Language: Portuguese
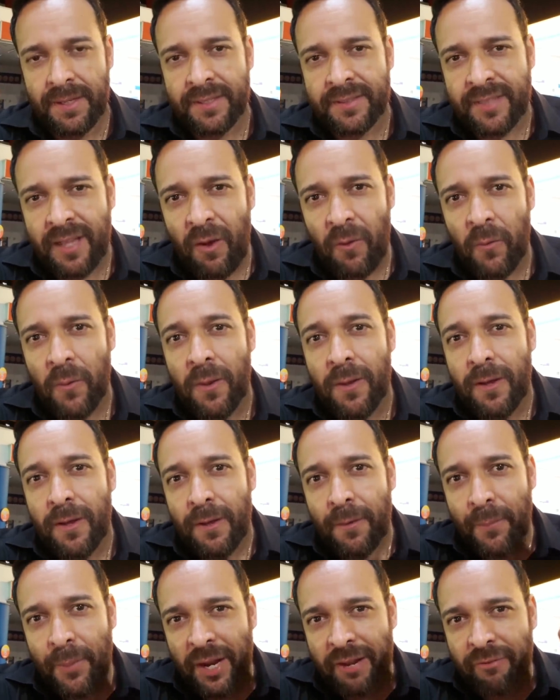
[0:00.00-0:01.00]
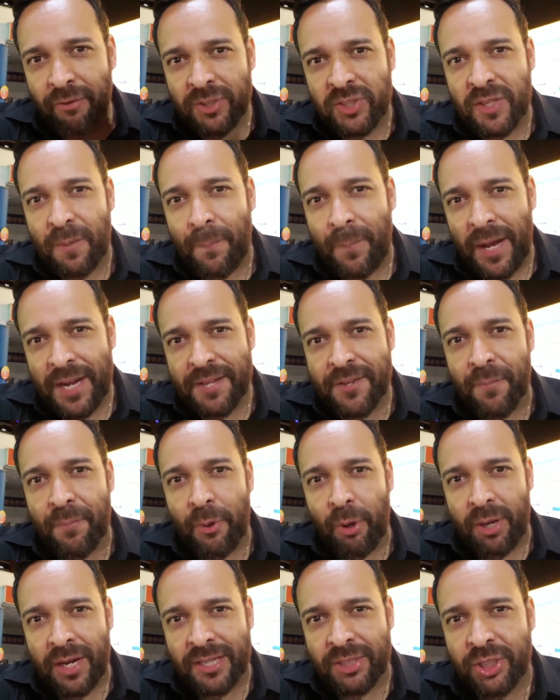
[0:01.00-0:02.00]
Então, para que você pare de
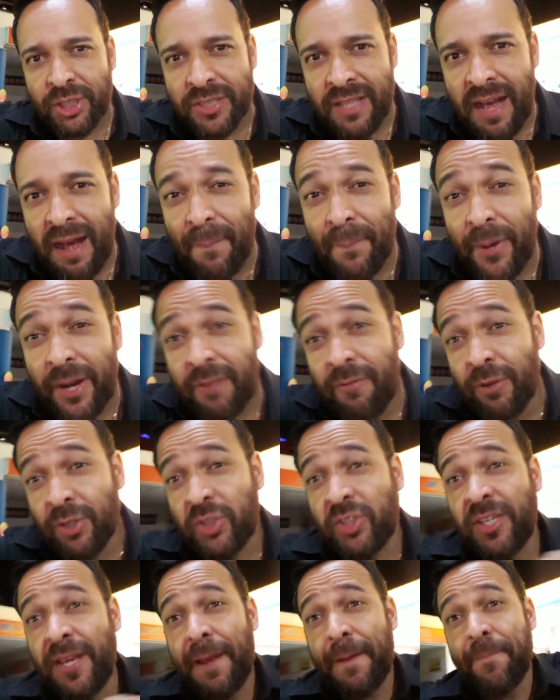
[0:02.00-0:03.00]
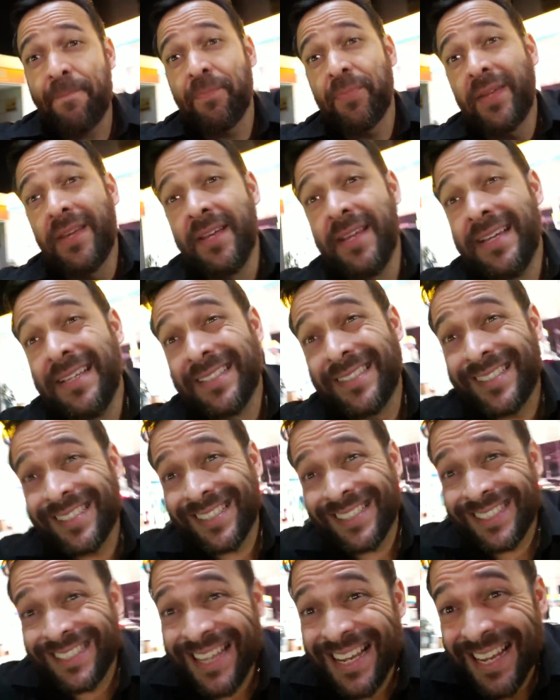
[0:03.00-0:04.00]
procrastinar, para que você
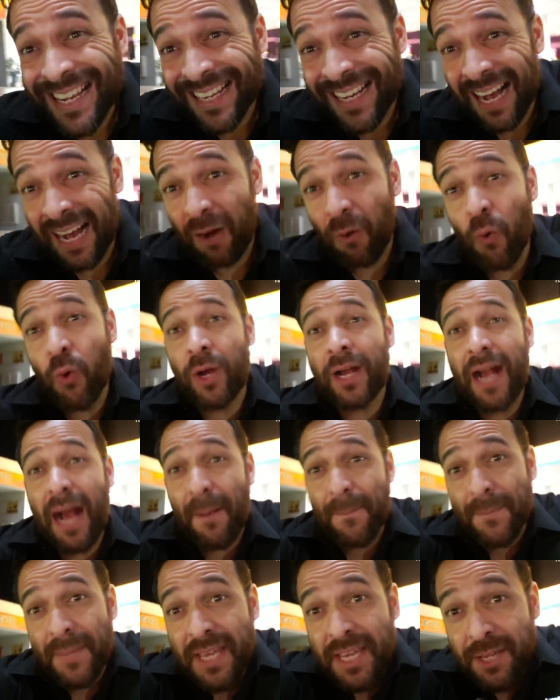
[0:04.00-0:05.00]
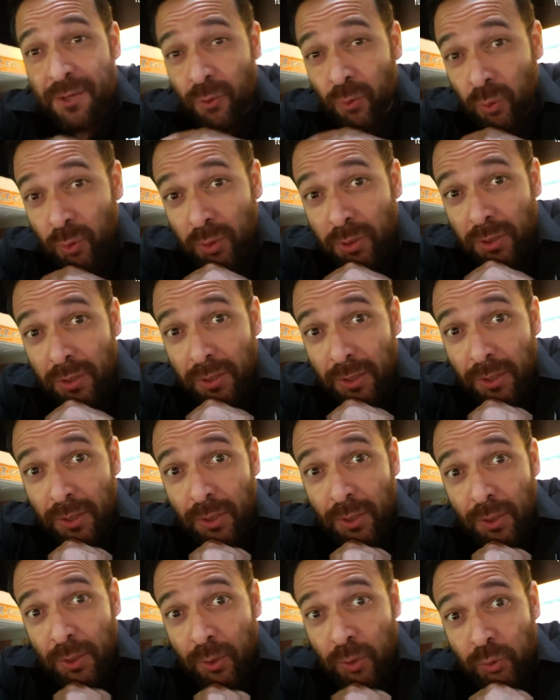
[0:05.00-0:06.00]
siga o caminho
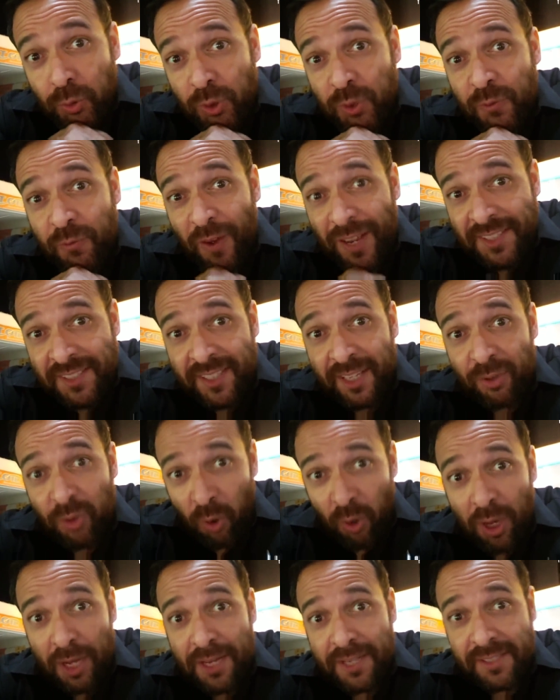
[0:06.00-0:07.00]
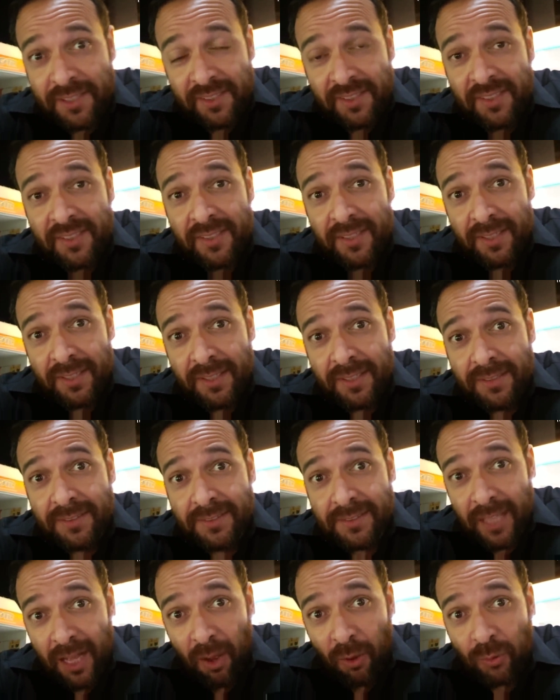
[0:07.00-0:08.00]
dos fazedores,
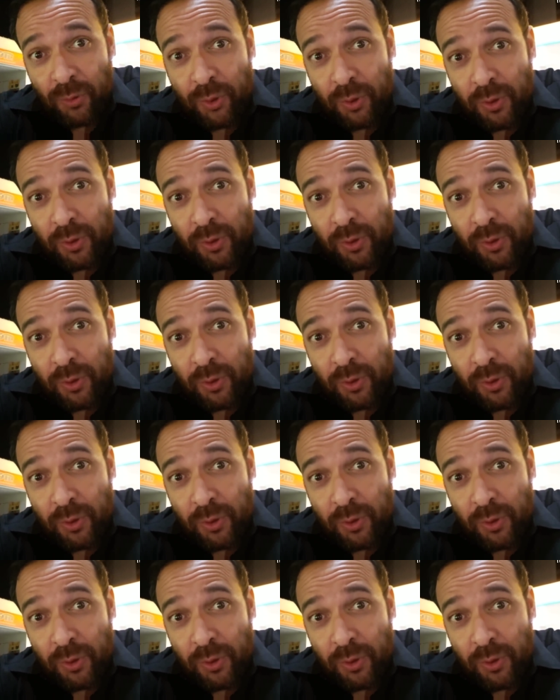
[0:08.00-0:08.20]
não